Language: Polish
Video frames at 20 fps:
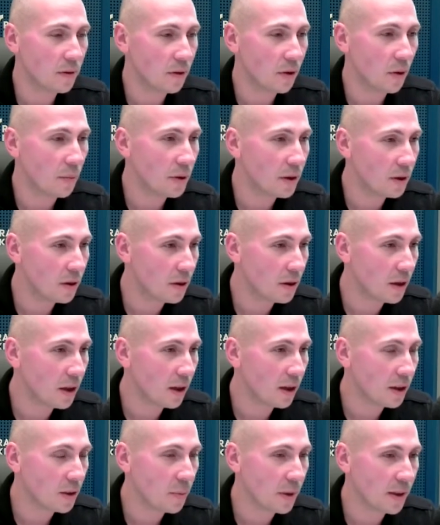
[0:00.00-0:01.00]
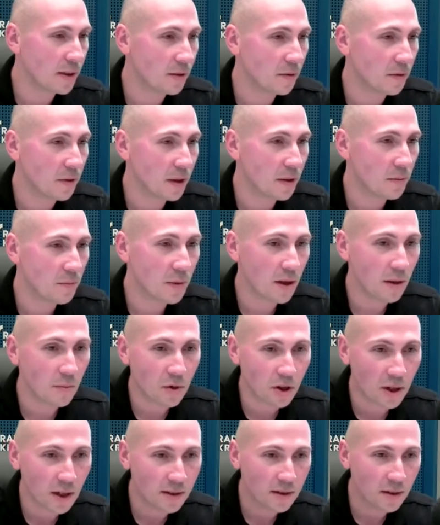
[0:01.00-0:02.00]
dobrych kilka lat pracowałem,
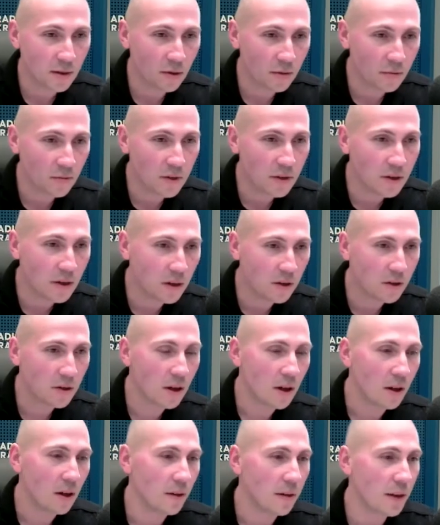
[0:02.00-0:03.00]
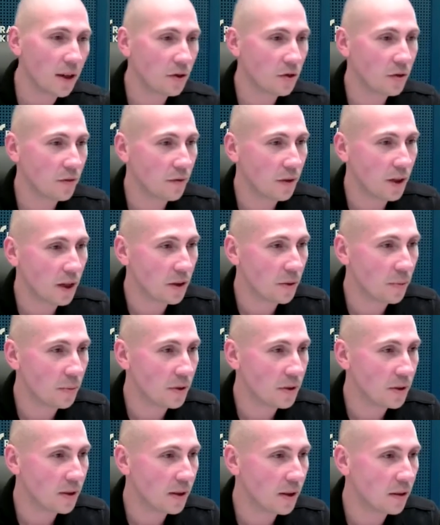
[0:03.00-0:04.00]
miałem okazję to widzieć na żywo jako
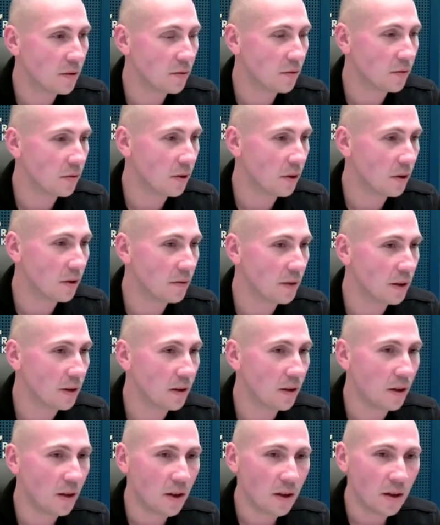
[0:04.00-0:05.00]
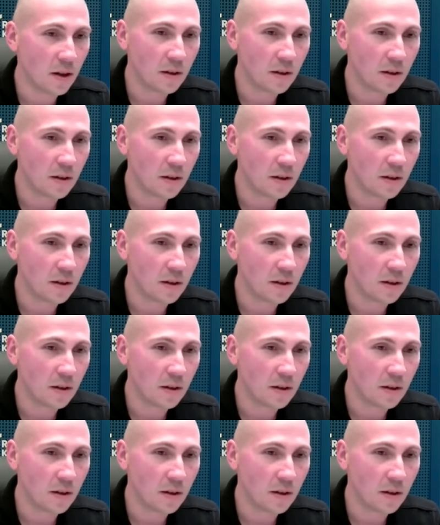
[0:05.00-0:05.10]
policjant ruchu drogowego.